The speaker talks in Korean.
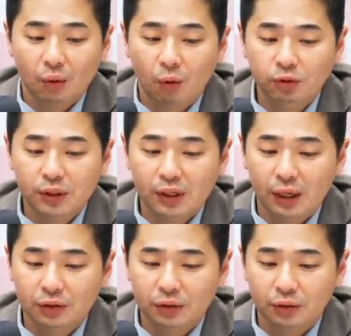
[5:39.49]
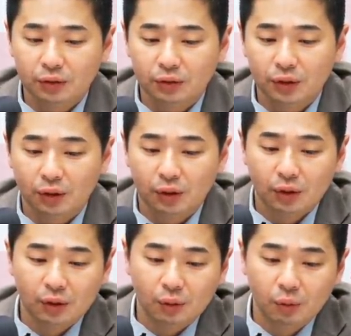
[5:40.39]
코스닥 같은 경우는요
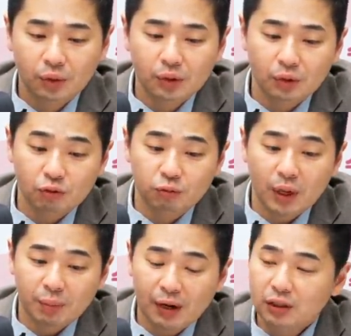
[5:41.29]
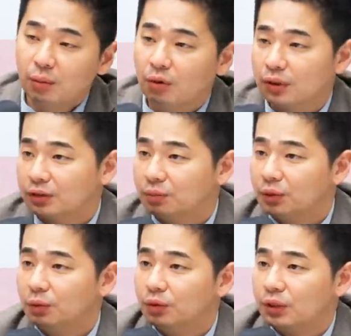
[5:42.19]
오히려 980억을
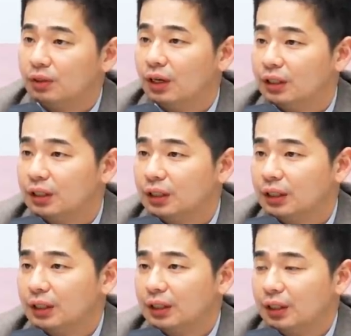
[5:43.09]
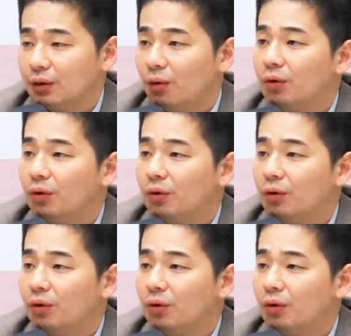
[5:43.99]
샀습니다 오히려 기관이 음...